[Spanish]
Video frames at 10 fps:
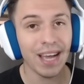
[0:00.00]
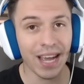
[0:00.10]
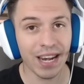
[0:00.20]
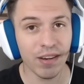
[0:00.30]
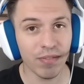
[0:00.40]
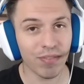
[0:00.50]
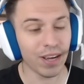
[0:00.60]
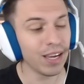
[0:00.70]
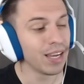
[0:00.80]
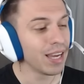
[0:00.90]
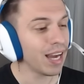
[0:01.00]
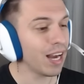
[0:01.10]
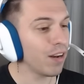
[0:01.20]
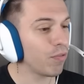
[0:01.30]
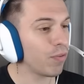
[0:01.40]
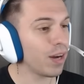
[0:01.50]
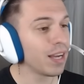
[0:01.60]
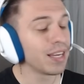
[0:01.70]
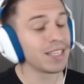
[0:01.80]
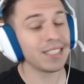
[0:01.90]
Alfa.
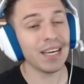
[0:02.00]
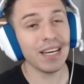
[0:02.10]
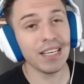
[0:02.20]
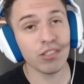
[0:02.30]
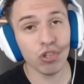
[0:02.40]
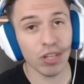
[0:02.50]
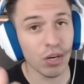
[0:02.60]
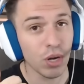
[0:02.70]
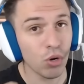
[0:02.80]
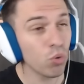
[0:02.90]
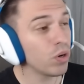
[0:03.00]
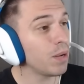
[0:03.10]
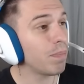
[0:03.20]
Alfa ya le hizo daño a Luli,